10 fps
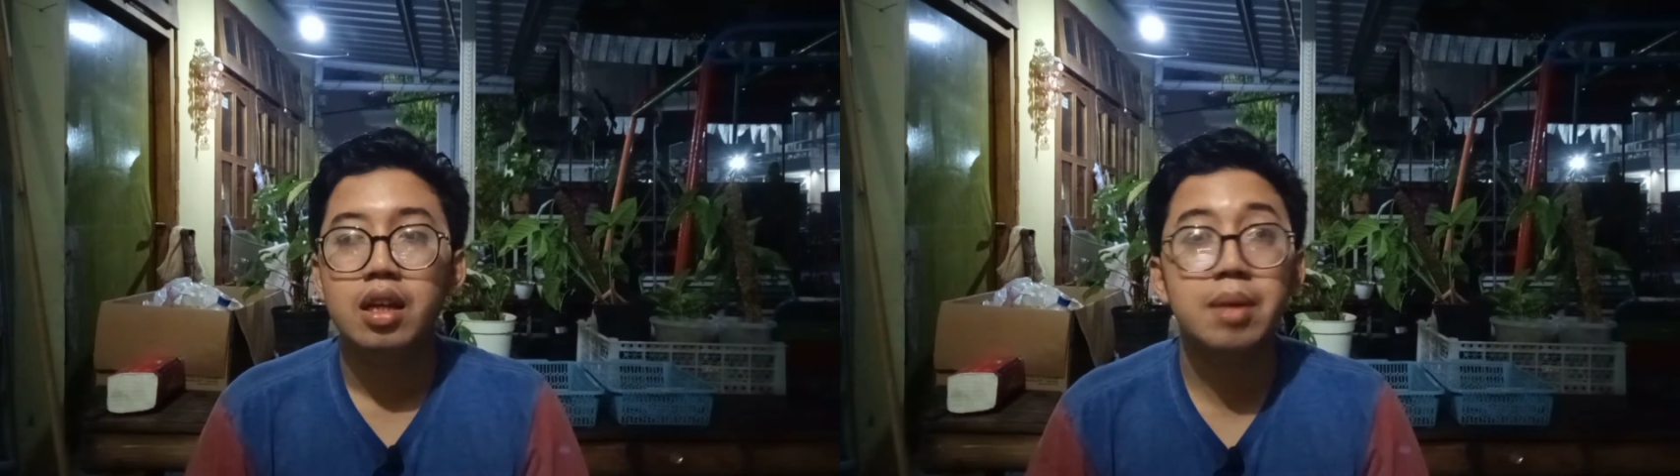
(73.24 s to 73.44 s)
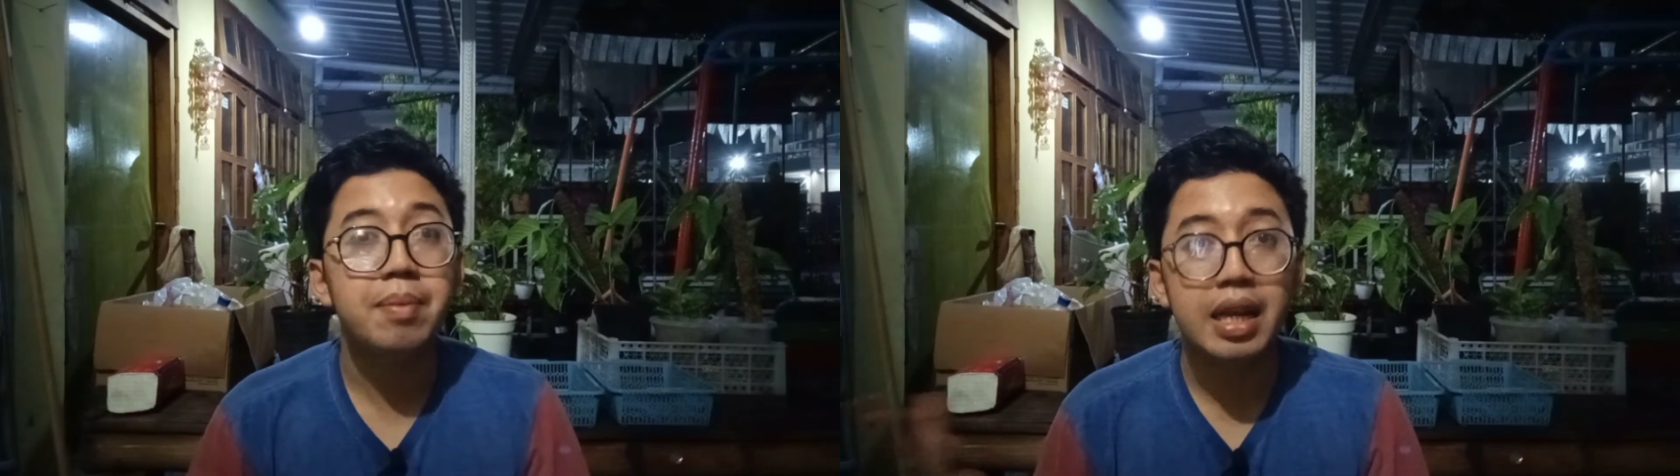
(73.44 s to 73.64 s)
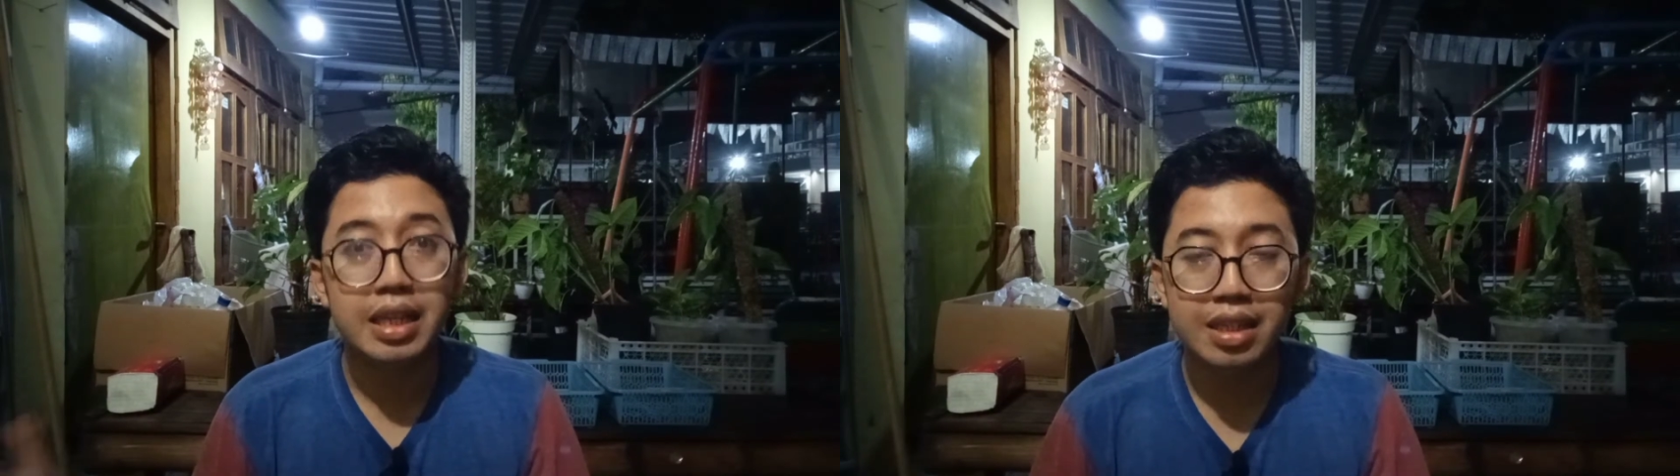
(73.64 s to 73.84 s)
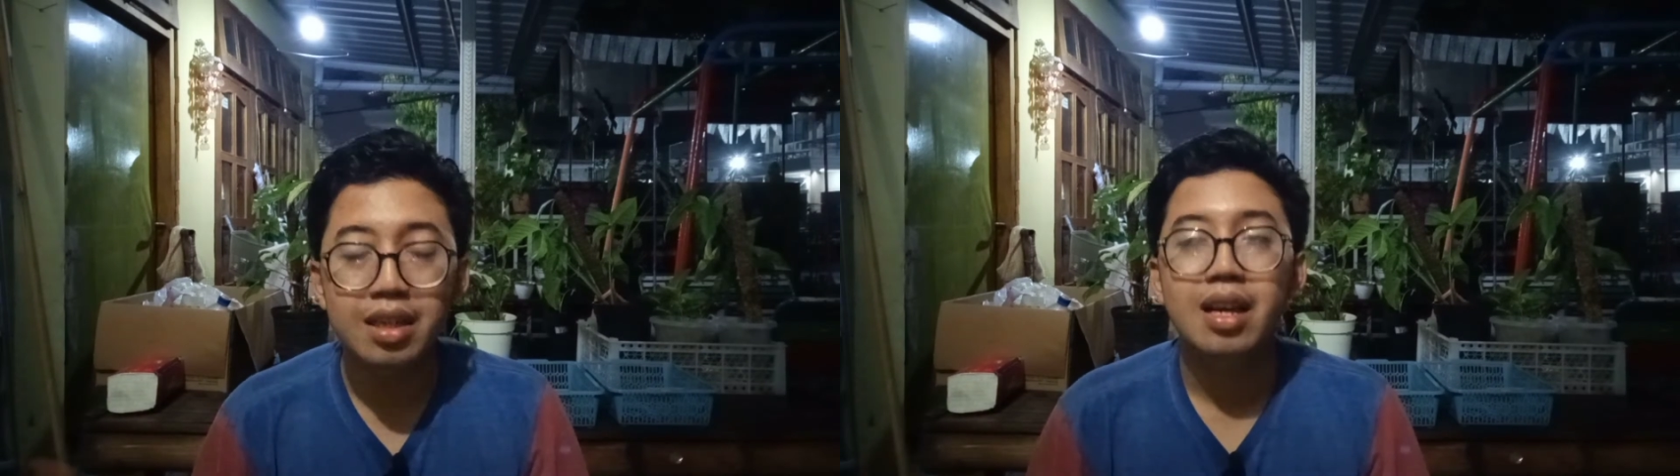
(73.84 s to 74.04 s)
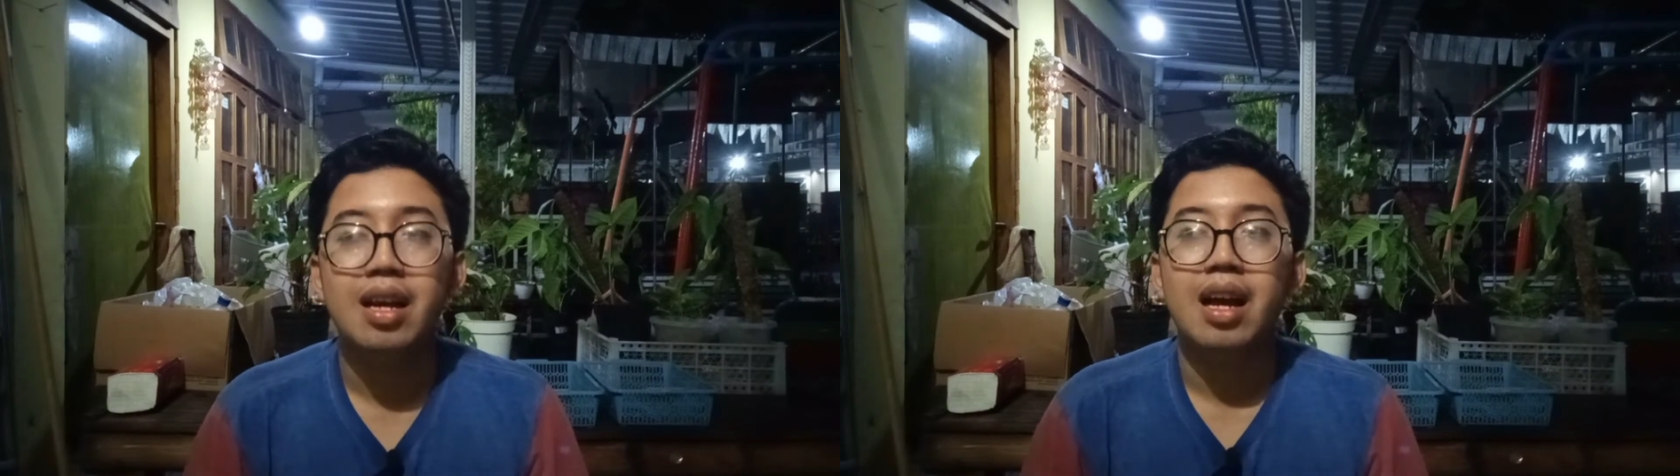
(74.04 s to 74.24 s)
ke Bali